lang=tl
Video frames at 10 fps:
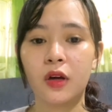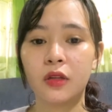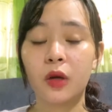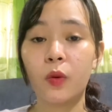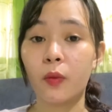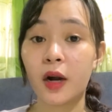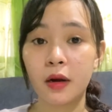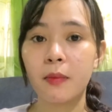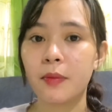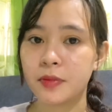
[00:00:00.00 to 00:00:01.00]
nawa-warm
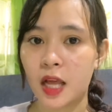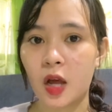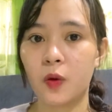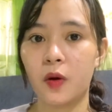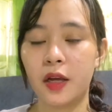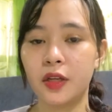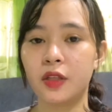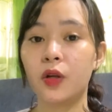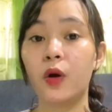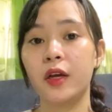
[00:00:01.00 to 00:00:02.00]
up na ako, ayan,
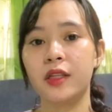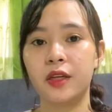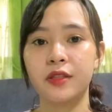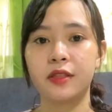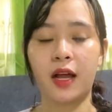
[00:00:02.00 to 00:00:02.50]
okay na yun So,